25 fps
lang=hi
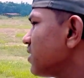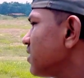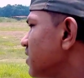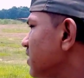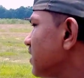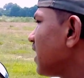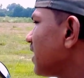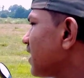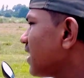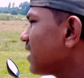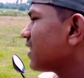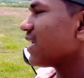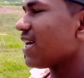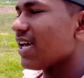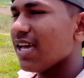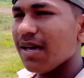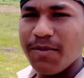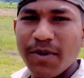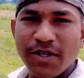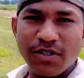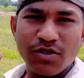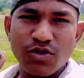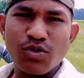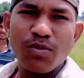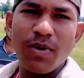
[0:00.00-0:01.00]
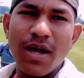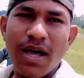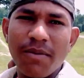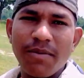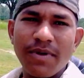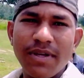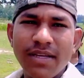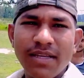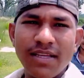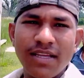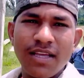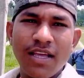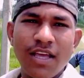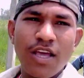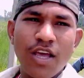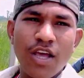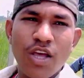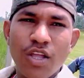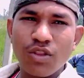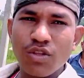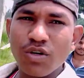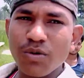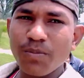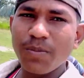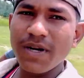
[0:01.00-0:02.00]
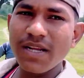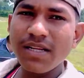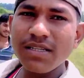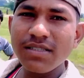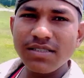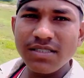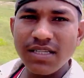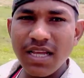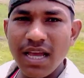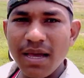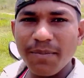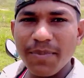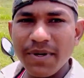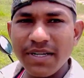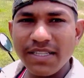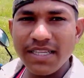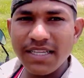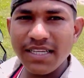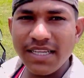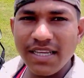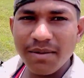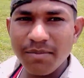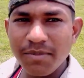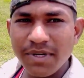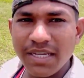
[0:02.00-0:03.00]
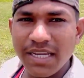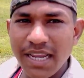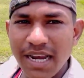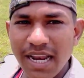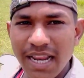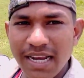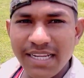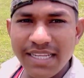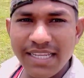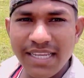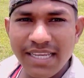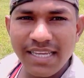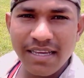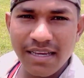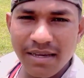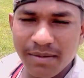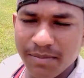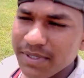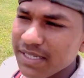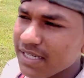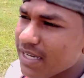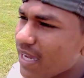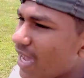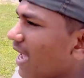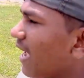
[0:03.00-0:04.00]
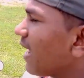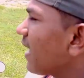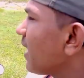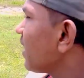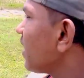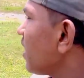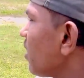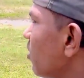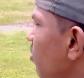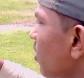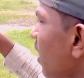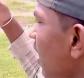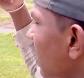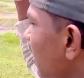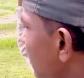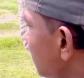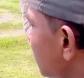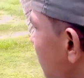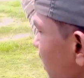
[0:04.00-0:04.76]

किया जाता है यहाँ पर सुबह में तो फ्रेंड्स यहाँ पर देखिए हम केला लिए हैं अभी खाएंगे और आगे